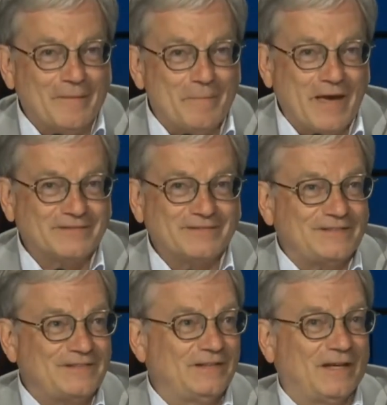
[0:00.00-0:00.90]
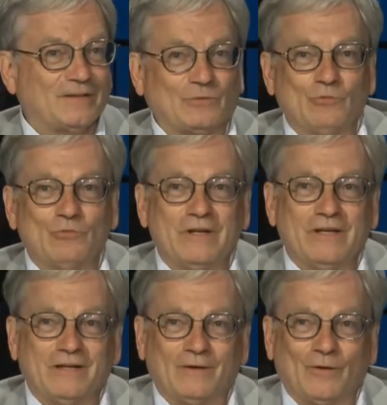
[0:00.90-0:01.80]
congrès INSA,
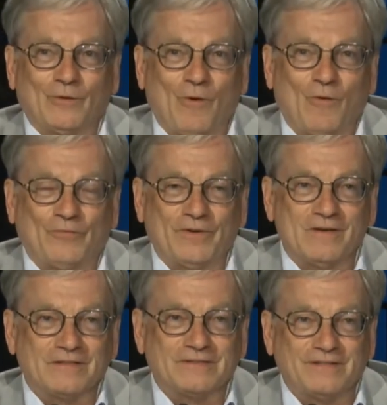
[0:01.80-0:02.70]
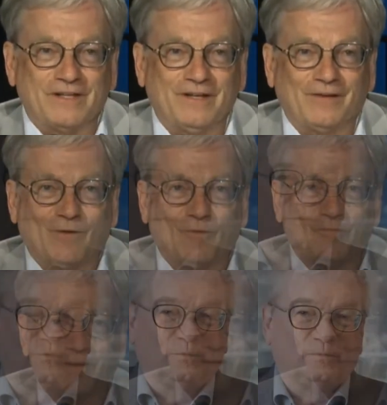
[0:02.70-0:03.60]
la création d'un tel
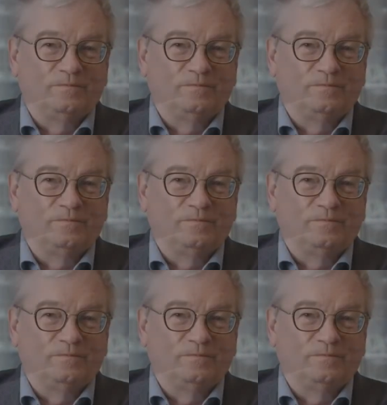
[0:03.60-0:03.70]
réseau